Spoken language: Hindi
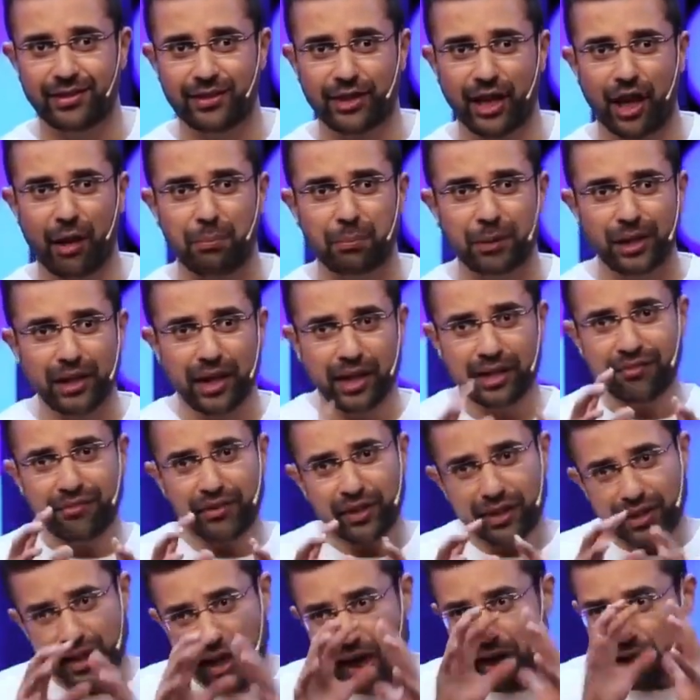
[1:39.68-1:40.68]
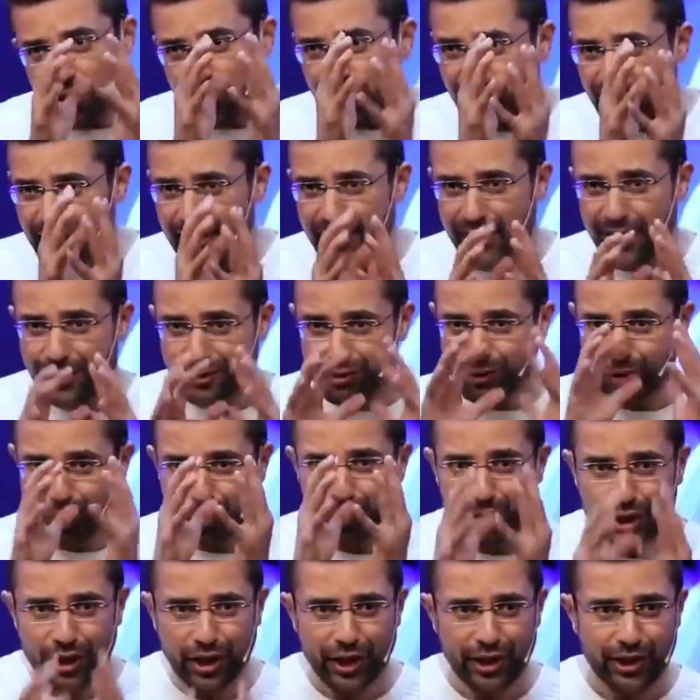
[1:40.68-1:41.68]
क्या आपकी लाइफ एक कहानी नहीं है एक
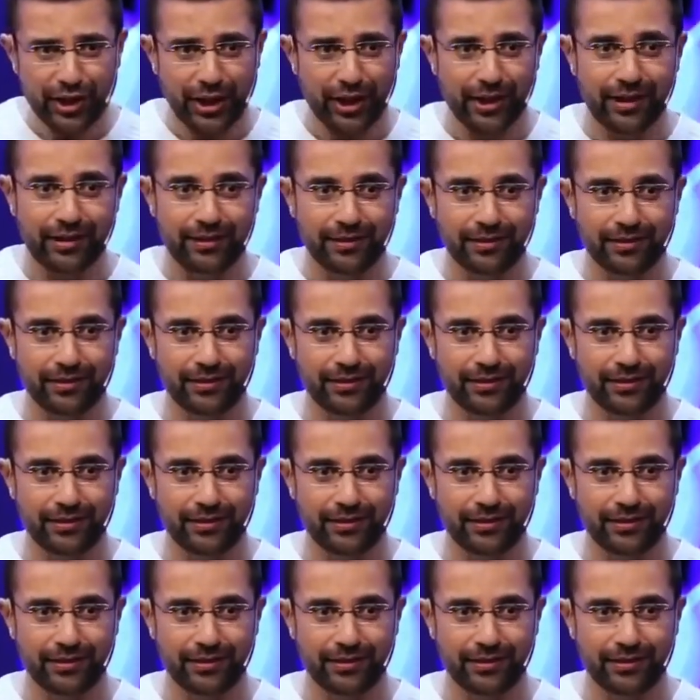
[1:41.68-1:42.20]
स्टोरी नहीं है